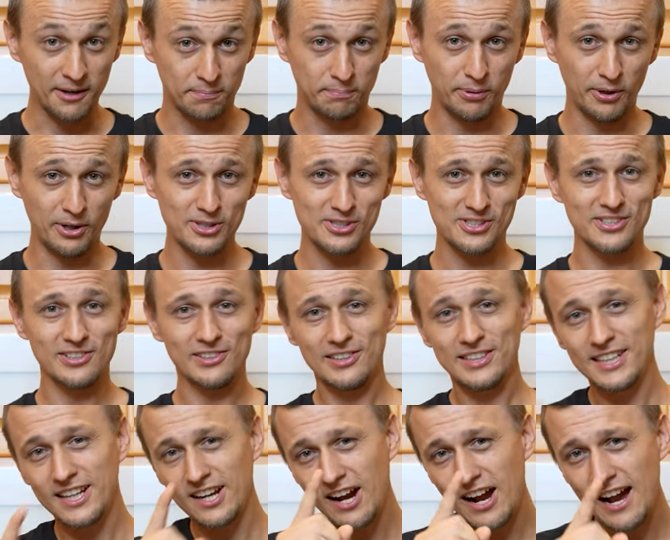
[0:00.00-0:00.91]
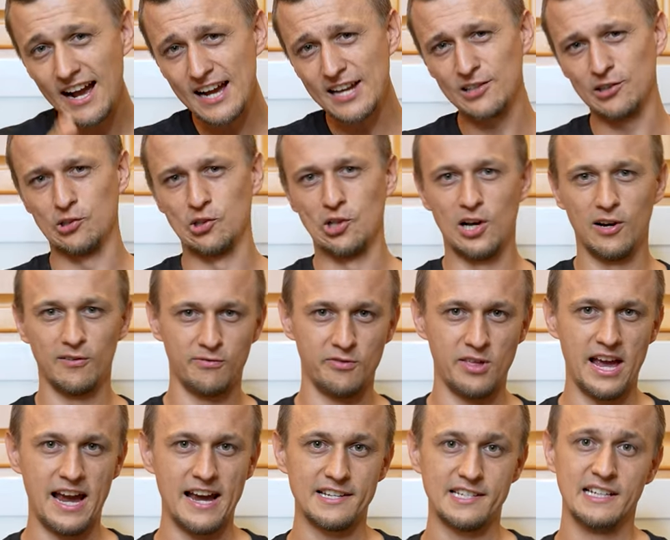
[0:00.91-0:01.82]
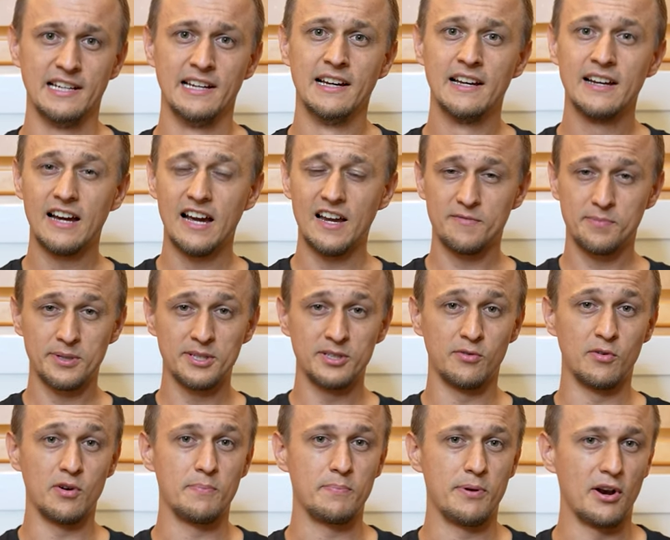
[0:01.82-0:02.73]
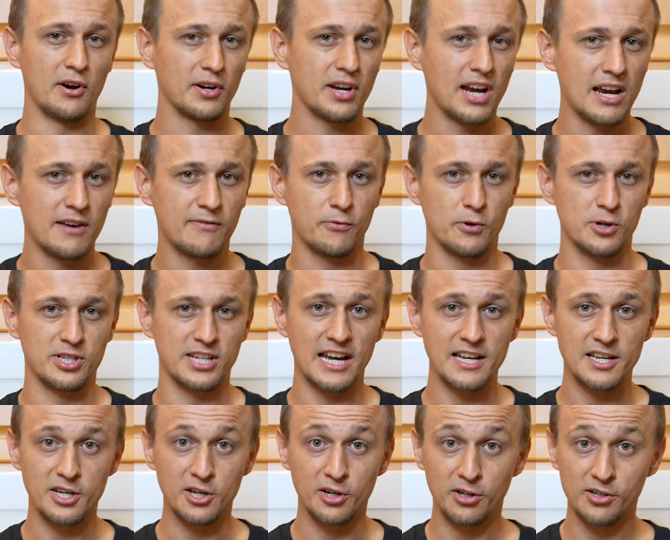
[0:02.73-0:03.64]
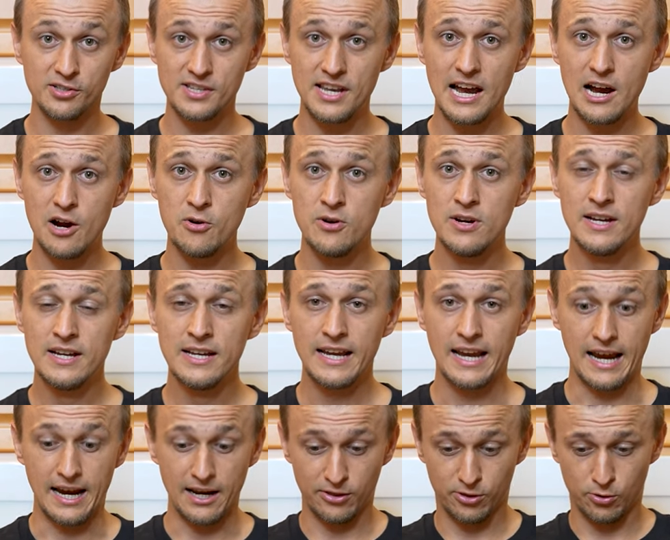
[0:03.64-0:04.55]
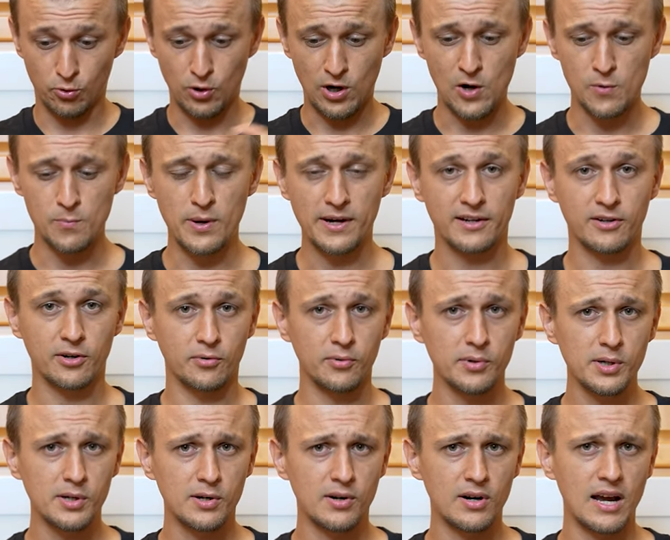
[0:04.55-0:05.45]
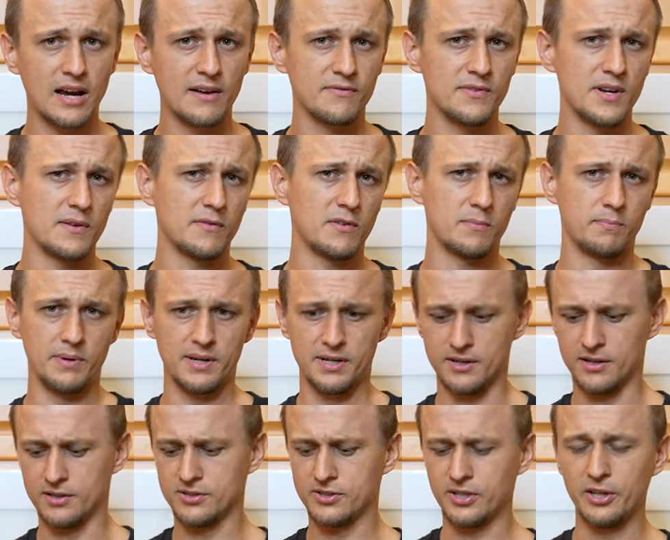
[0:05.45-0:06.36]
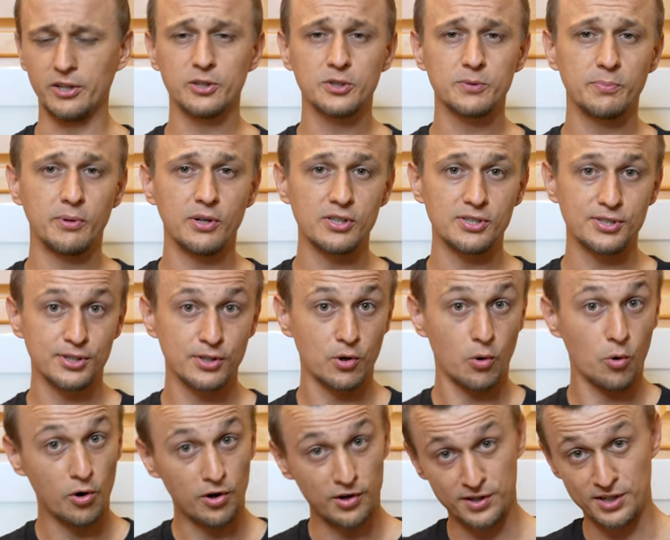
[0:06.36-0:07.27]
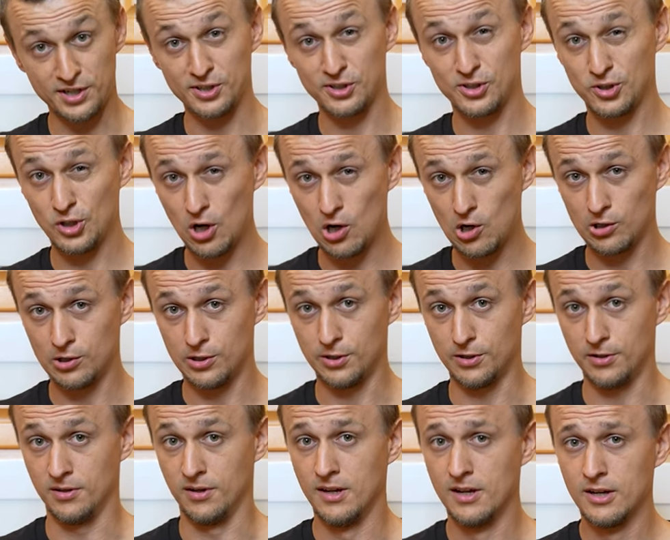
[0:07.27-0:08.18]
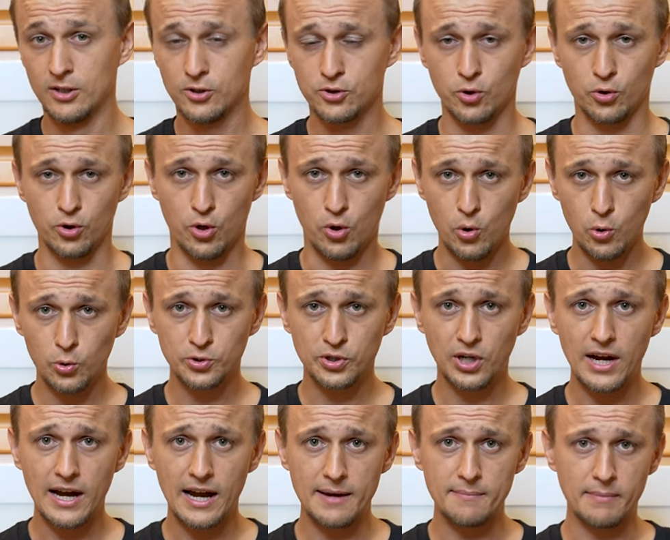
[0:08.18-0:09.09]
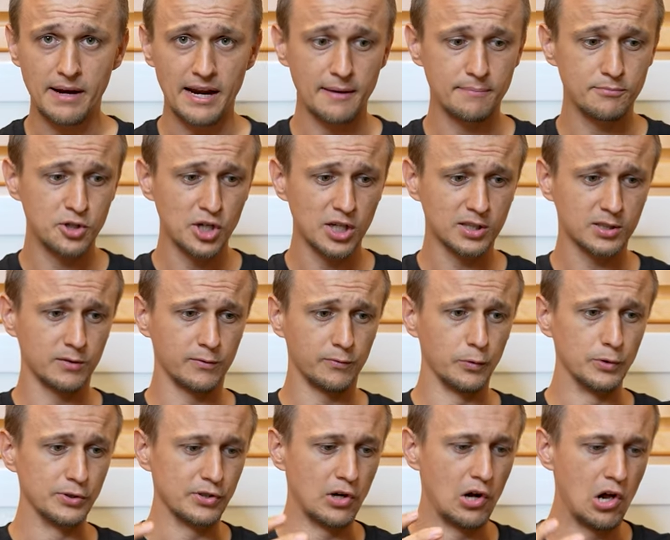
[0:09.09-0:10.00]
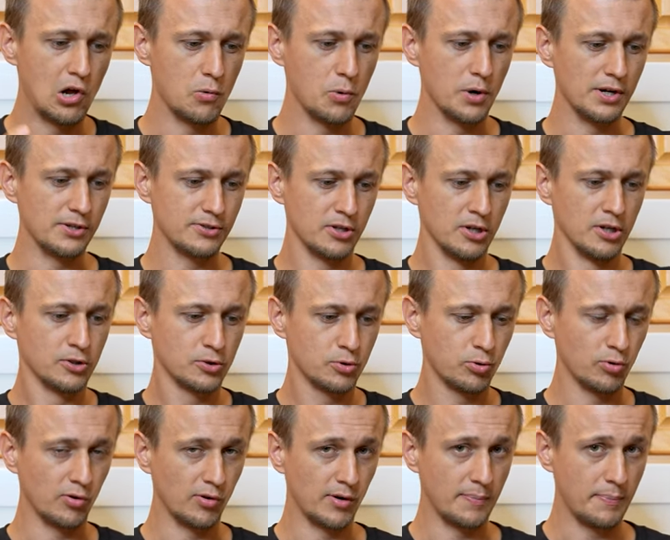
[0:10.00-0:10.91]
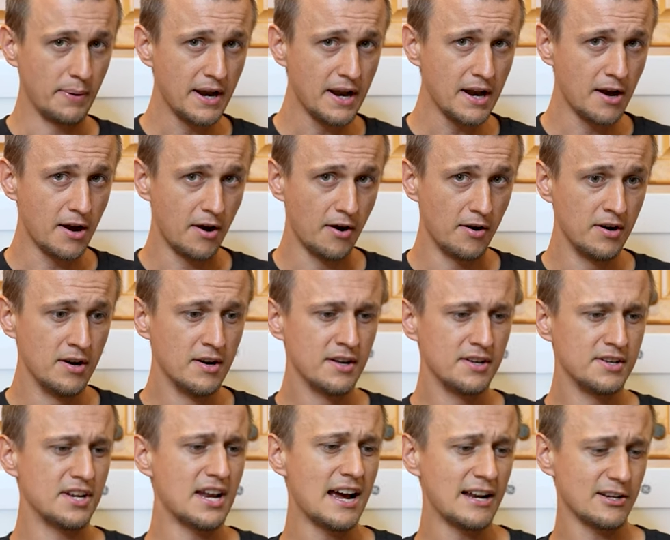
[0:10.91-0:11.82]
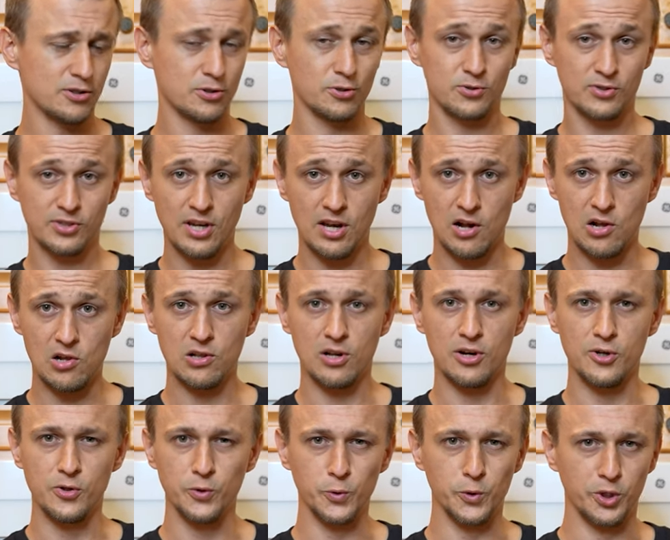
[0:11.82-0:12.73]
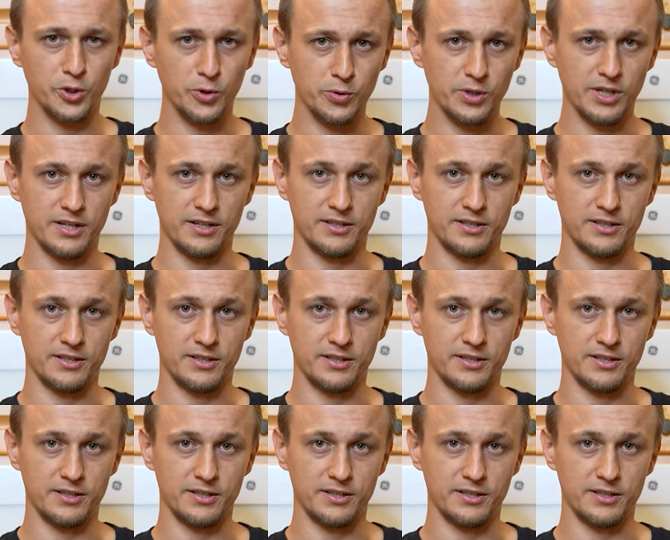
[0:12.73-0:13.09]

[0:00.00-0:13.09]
Personalmente me encanta eso. Yo ya tengo 10 años como técnico de reparaciones. En toda mi carrera nunca he sido vendedor o instalador, así que todo el tiempo mi objetivo ha sido reparar, no vender una unidad nueva.